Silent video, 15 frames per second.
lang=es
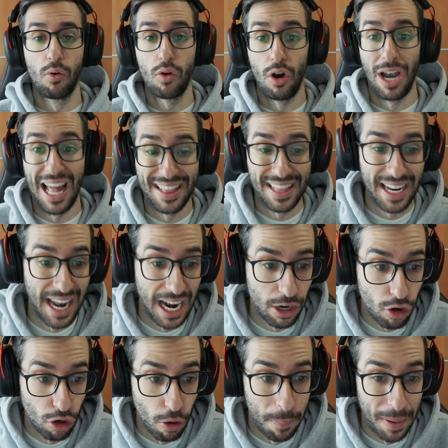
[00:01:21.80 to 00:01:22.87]
colateral. colateral.
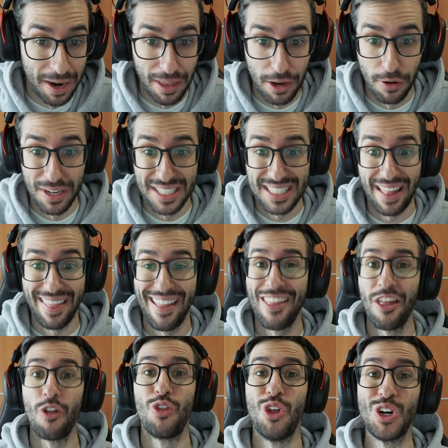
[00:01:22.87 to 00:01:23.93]
Con los perdigones ha
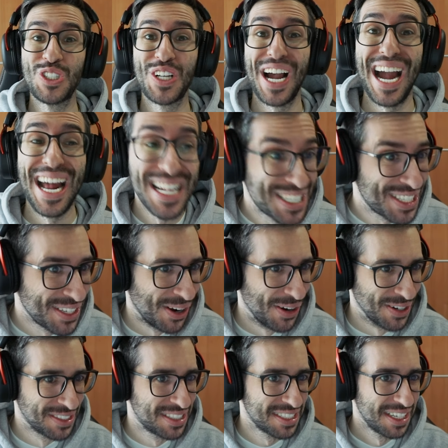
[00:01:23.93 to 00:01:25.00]
dado dos
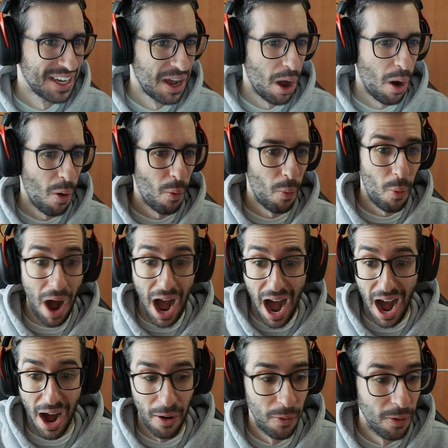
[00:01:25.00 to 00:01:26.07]
headshots.
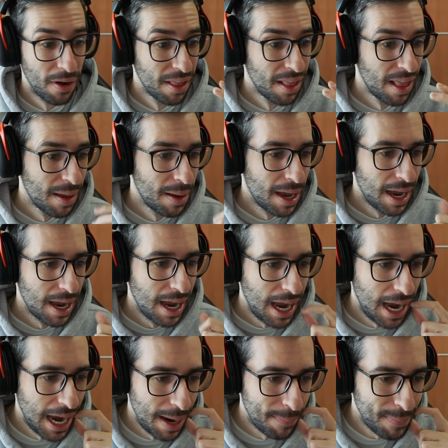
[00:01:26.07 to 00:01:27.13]
¡Wow!
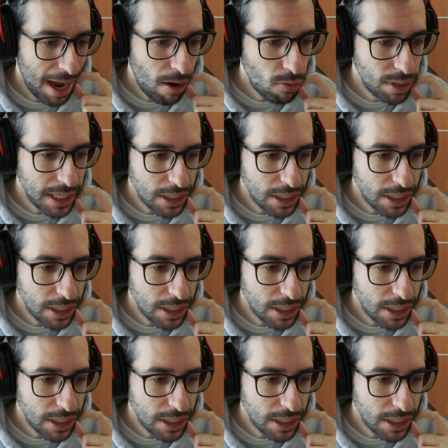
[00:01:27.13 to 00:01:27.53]
Eh, me hago un